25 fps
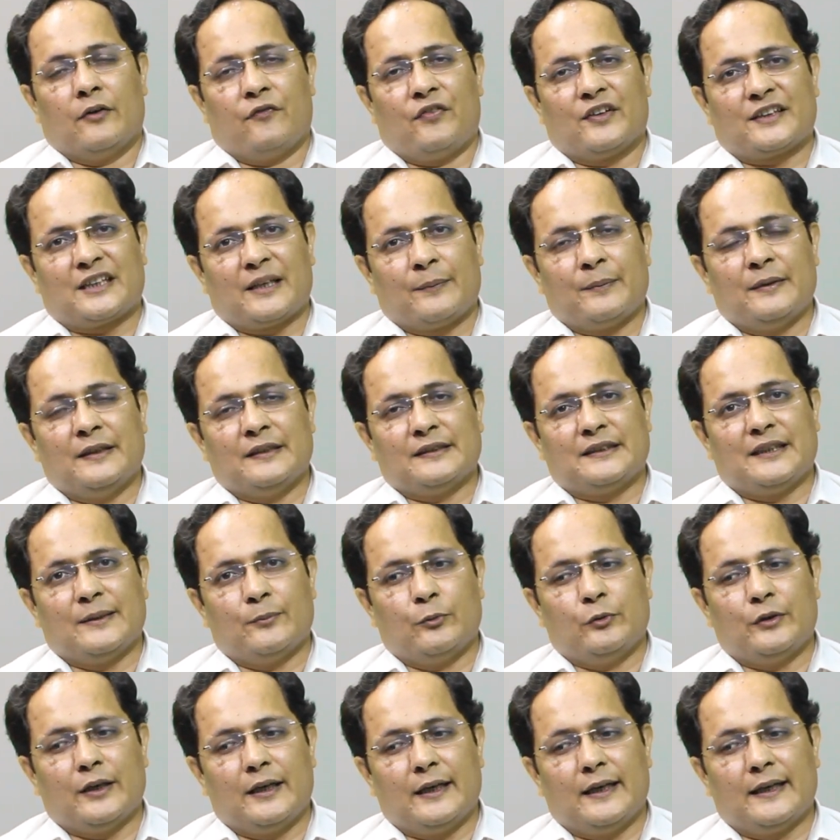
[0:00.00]
फ़तह भी नसीब
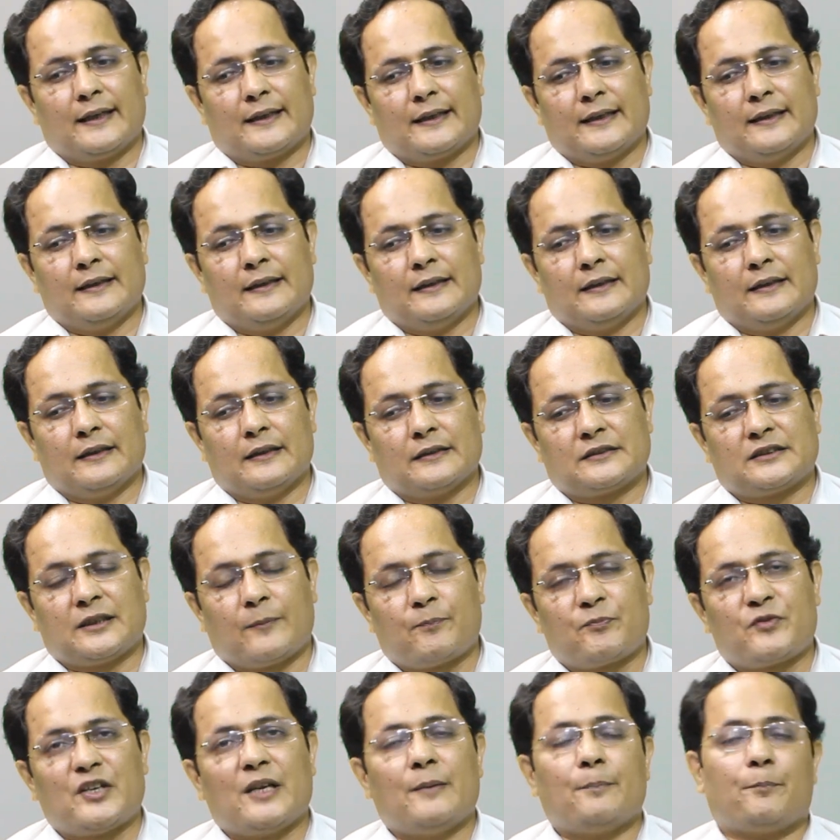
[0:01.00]
हुई है लेकिन
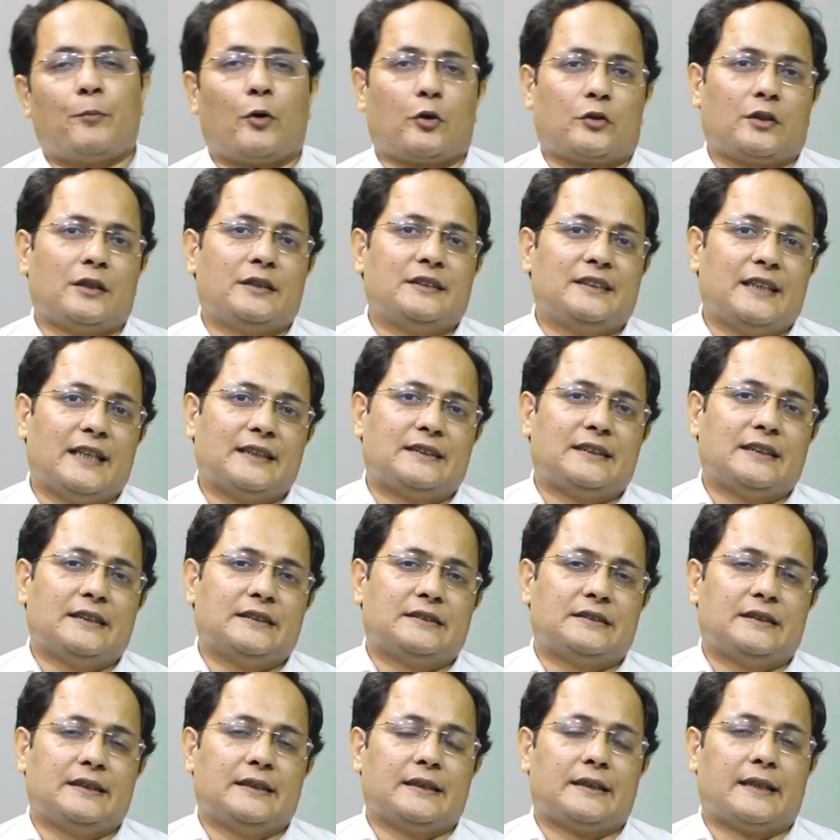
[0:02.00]
सबसे इम्पॉर्टेंट ये
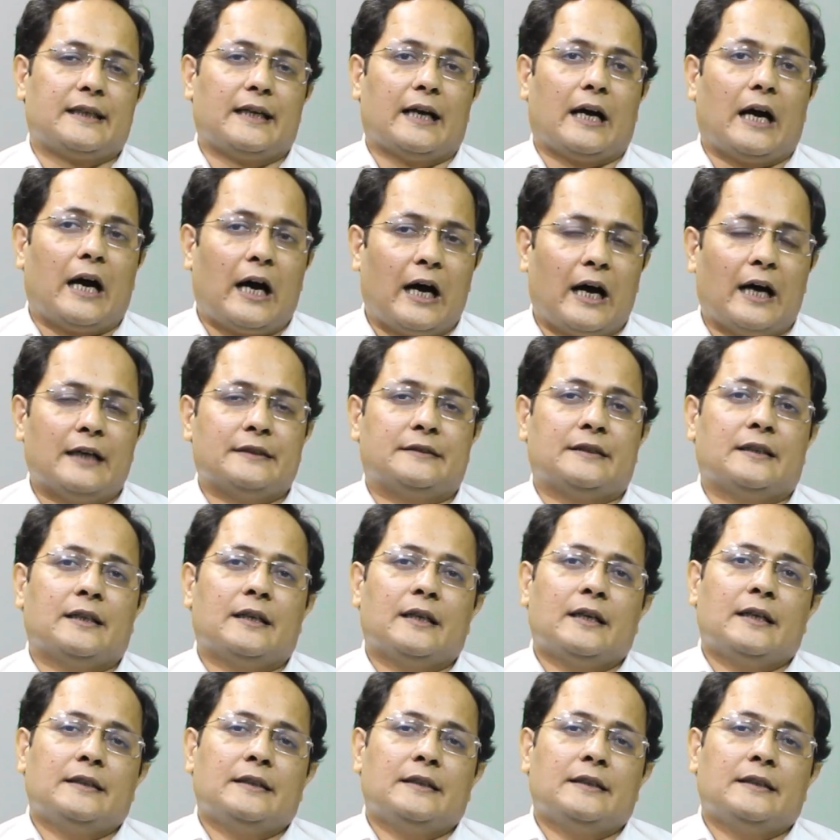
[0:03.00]
चीज़ थी कि आज